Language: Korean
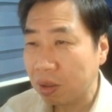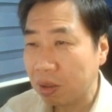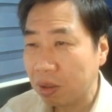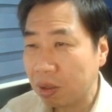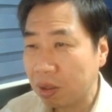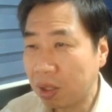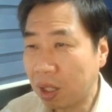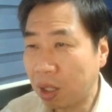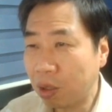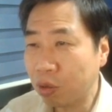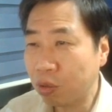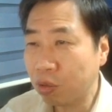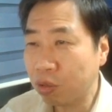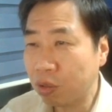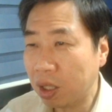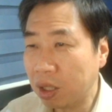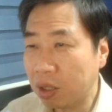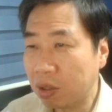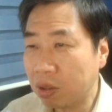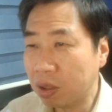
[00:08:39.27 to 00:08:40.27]
싸울
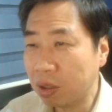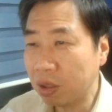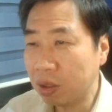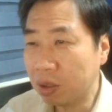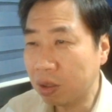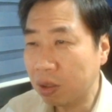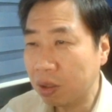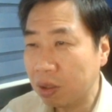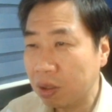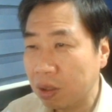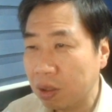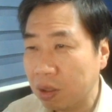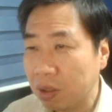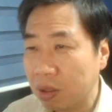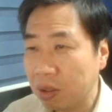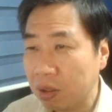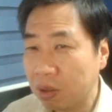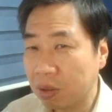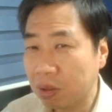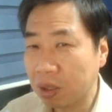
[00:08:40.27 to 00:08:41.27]
수가 있어요.
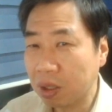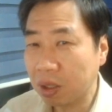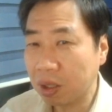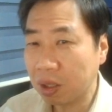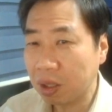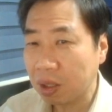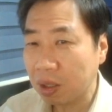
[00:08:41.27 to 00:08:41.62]
이렇게.